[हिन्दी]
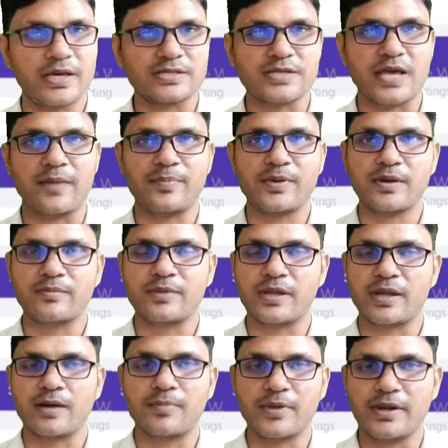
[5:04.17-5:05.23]
की एस हमने
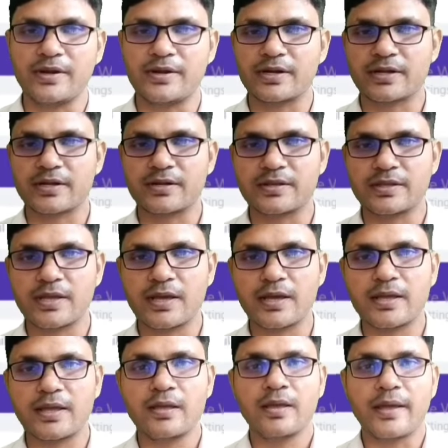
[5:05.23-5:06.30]
यहाँ पर इंटर कर दिया
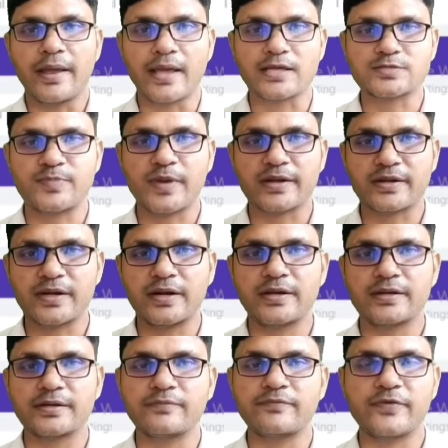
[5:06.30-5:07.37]
है एक्सपेक्टेड
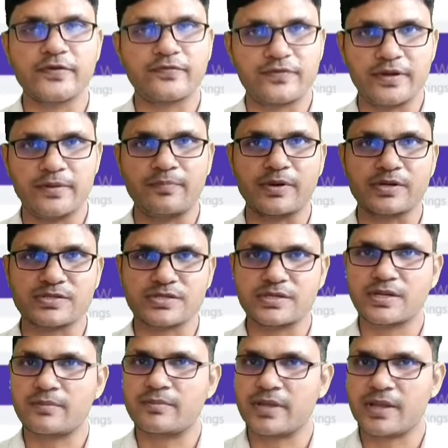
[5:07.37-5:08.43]
रिटर्न फिफ्टीन
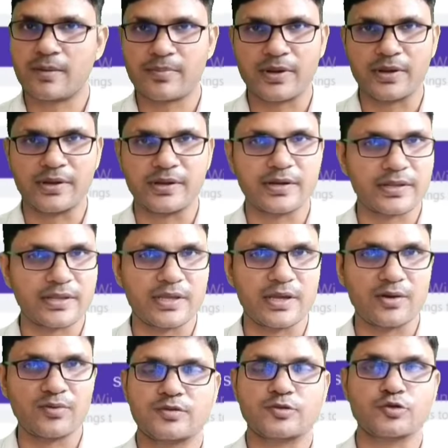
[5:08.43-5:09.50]
परसेंट हमने यहाँ पर इंटर
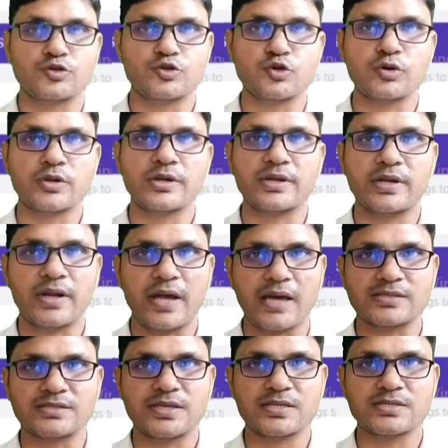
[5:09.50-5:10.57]
किया हुआ है तो जो रिटर्न
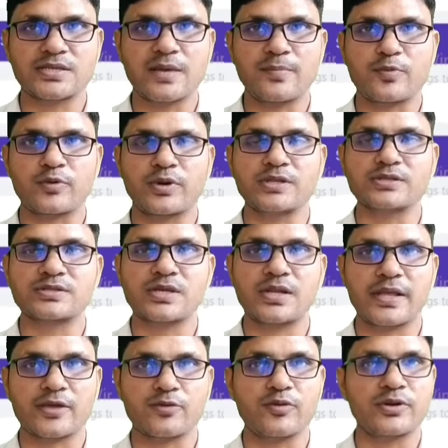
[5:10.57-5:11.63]
आई सी
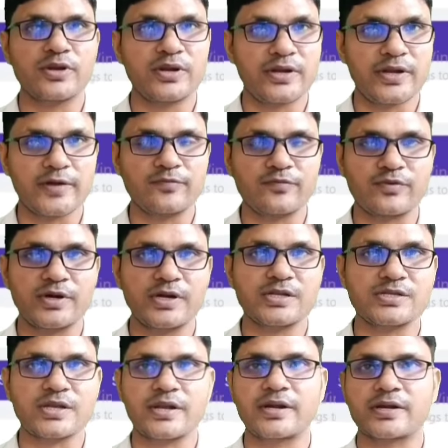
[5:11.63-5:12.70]
इक्विटी डेट फंड
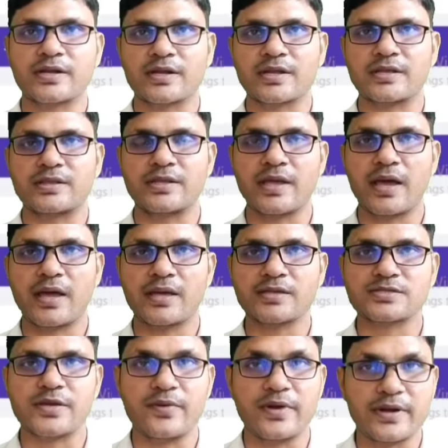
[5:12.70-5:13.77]
ने जनरेट करके दिया
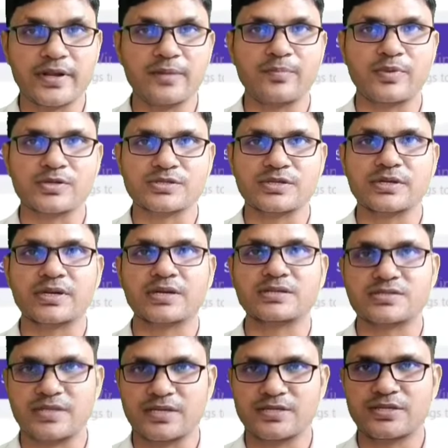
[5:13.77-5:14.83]
है सेवेंटीन परसेंट का
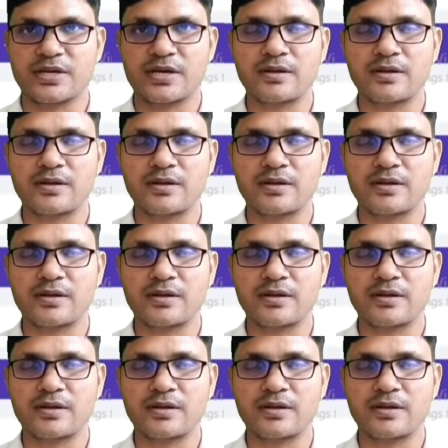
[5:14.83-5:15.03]
सी